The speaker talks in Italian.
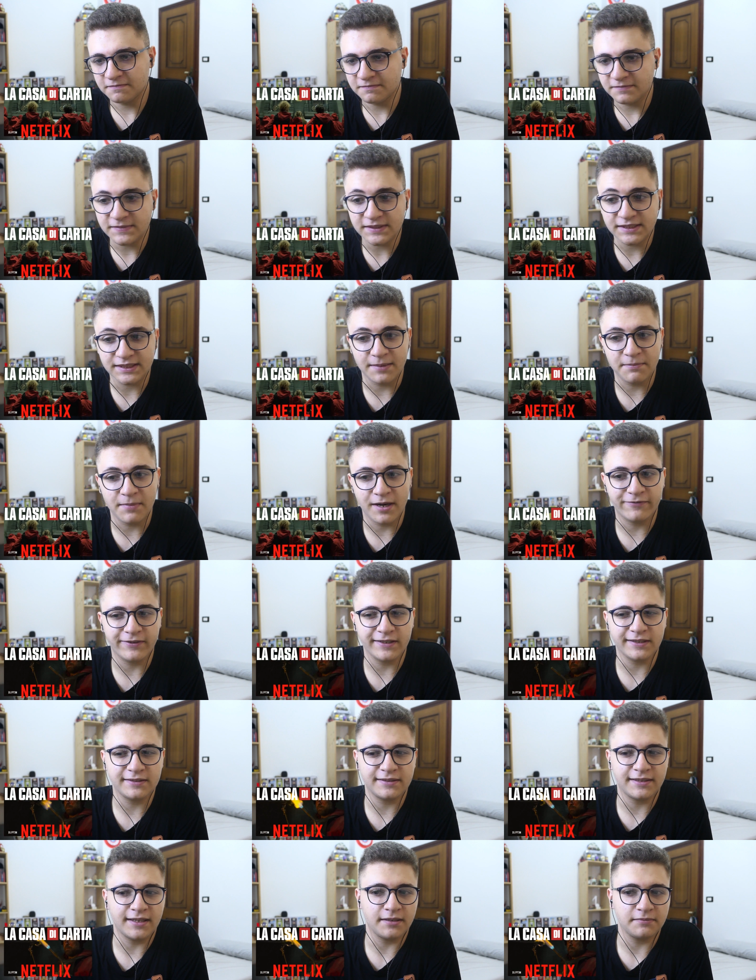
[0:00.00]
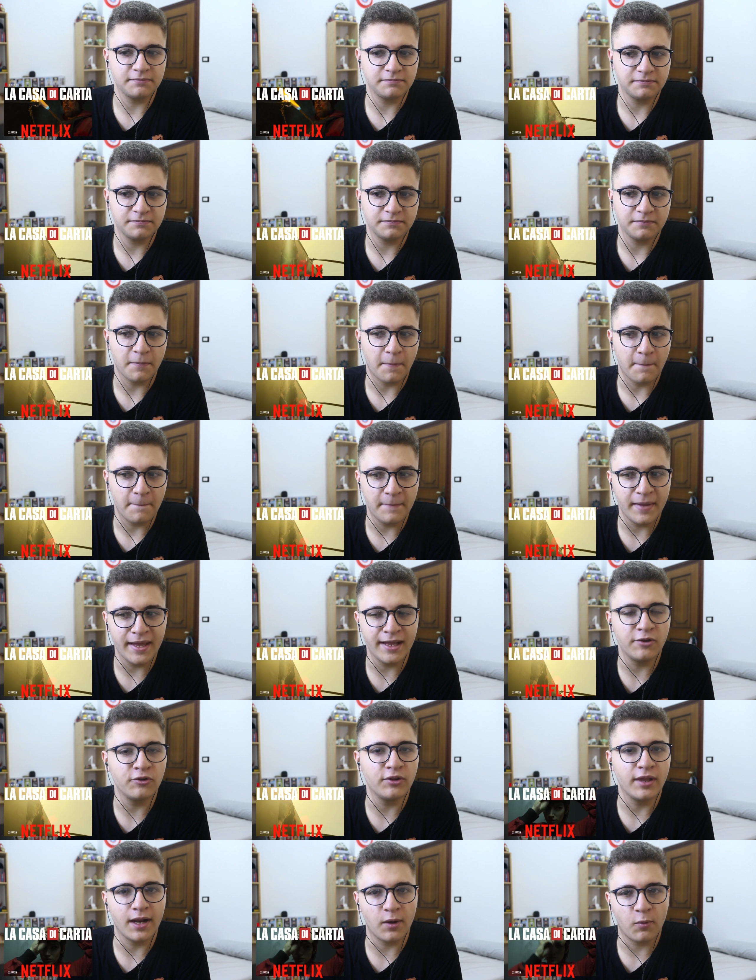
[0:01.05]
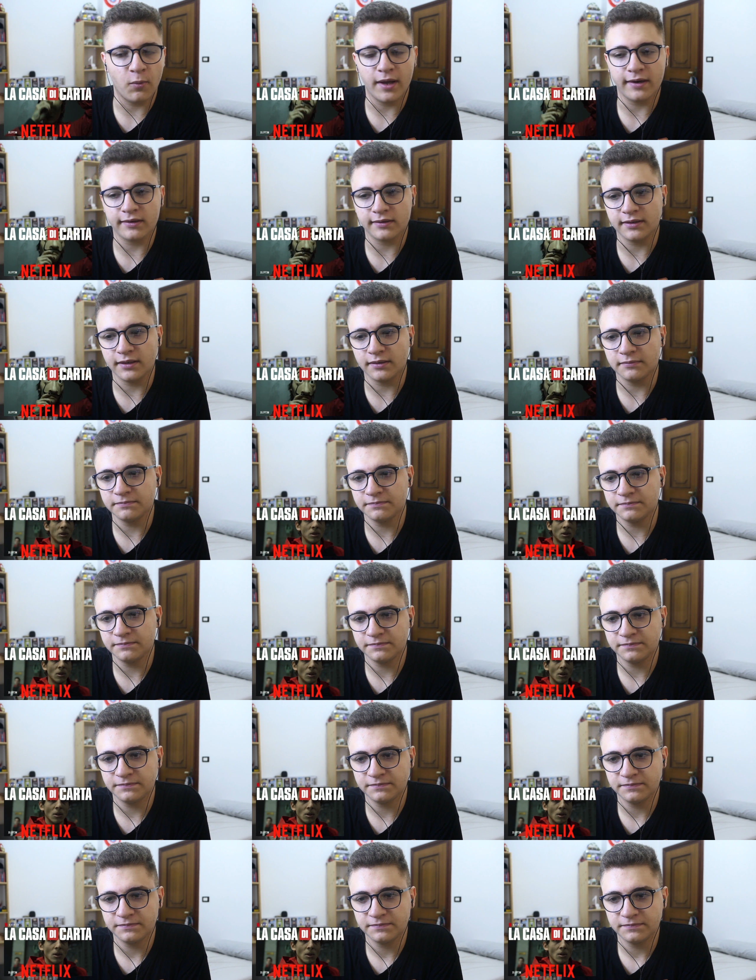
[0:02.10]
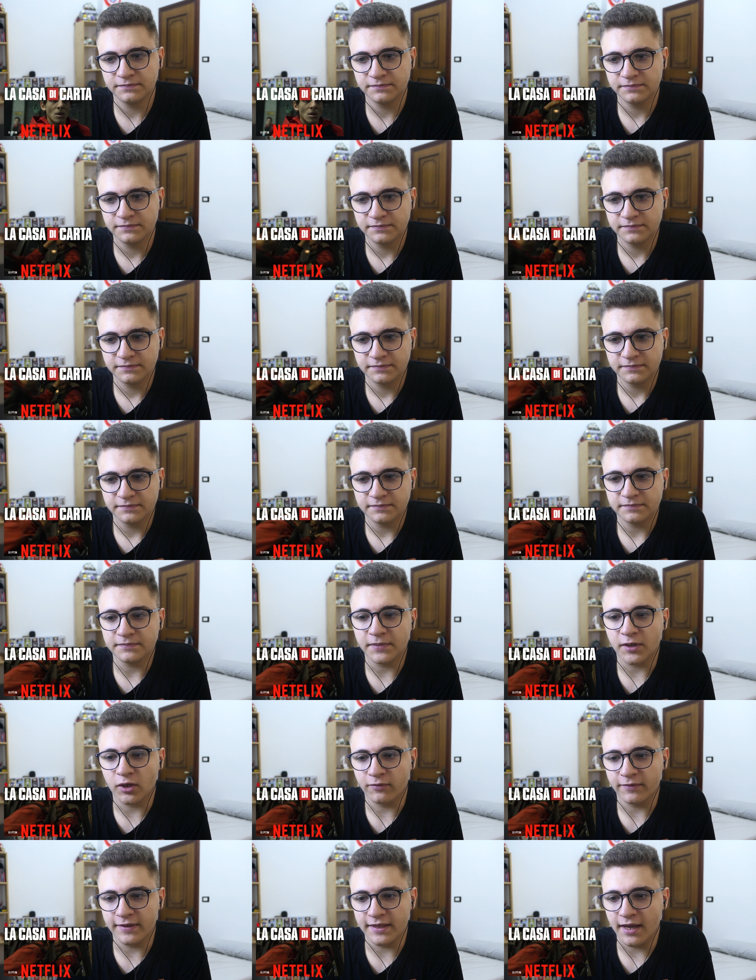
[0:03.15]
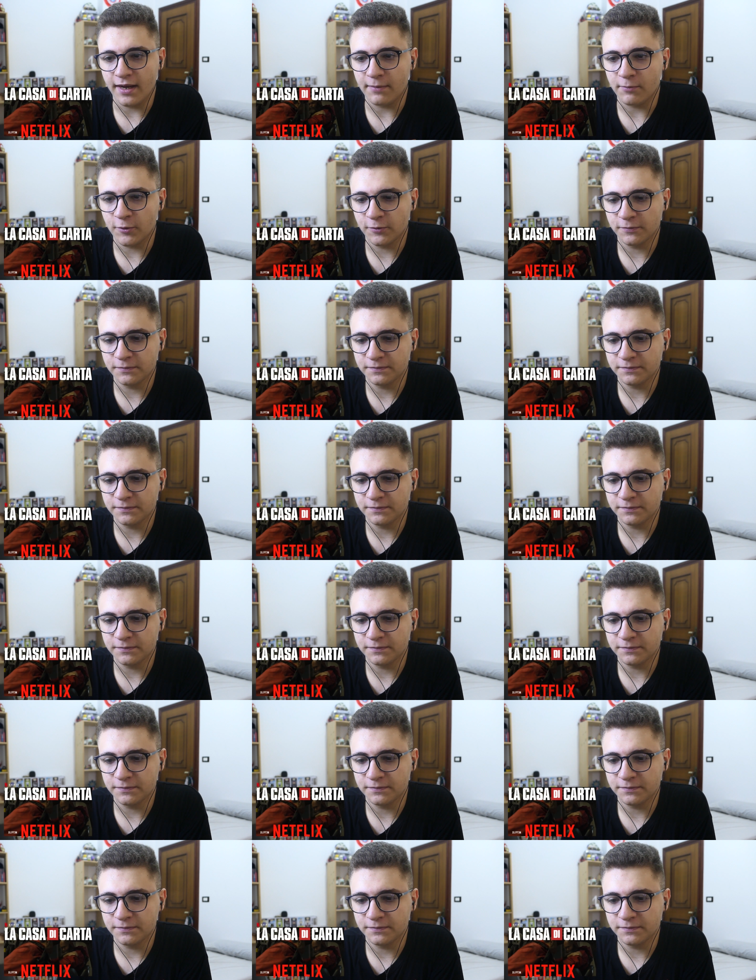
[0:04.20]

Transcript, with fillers: sembra fatta meglio della quarta. Però vediamo.